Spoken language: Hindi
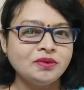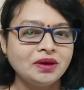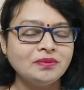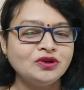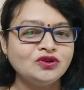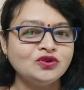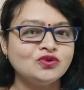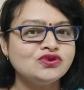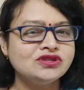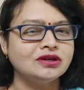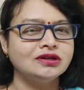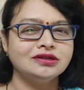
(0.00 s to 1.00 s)
be able to do
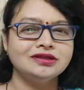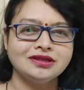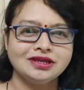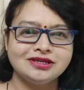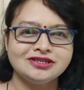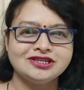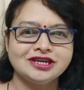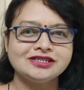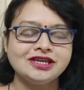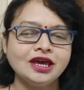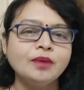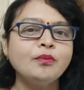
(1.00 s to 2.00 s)
certain things
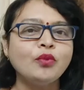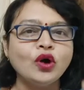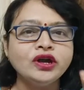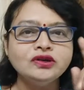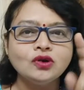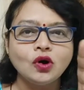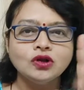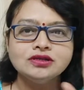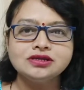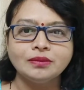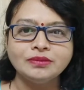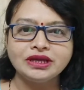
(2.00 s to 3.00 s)
जैसे point on
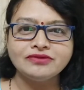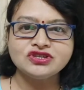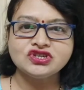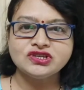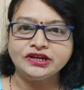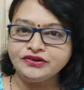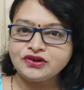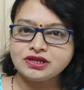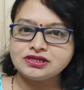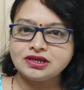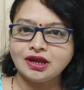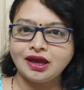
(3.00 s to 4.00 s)
something which is
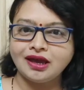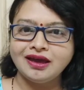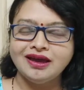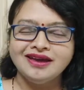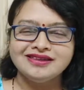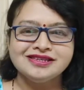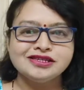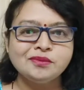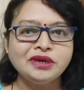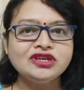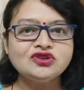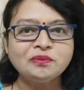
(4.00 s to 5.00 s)
interesting जैसे
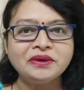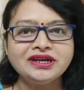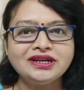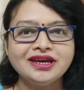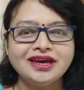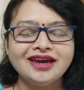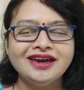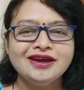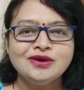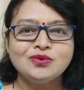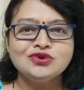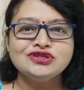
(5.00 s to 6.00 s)
मेरी जो बेटी है
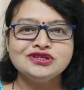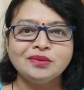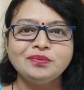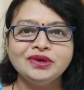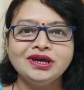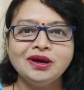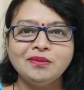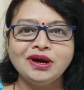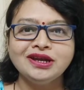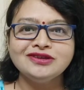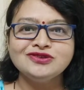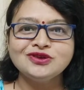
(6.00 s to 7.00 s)
वो जब भी
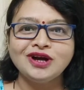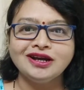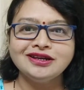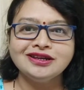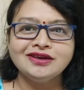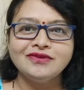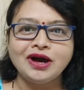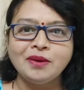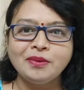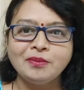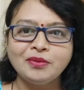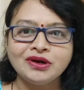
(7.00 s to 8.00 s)
हमारे जो गार्डन है वहाँ
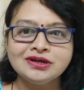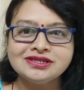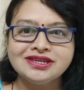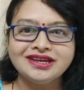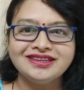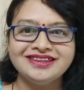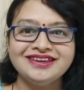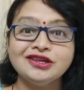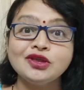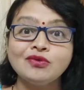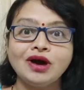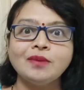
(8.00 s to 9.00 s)
पे बर्ड्स दिखती है
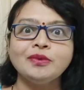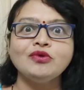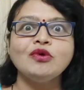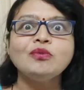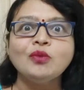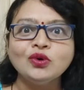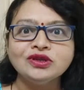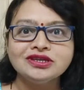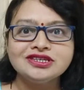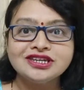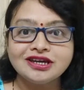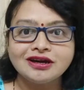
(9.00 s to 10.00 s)
तो वहाँ पे वो
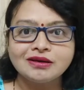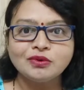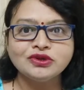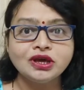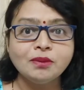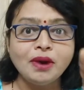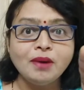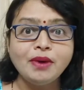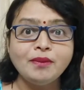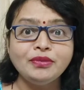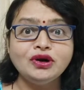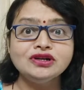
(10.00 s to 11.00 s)
बोलती चीख कर बोलती कि
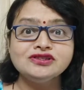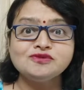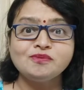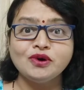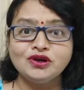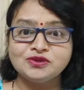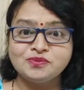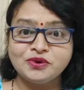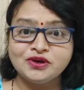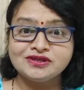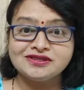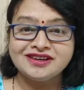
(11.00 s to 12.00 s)
मामा बर्ड्स बर्ड्स
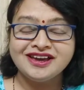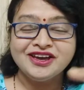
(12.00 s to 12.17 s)
बर्ड्स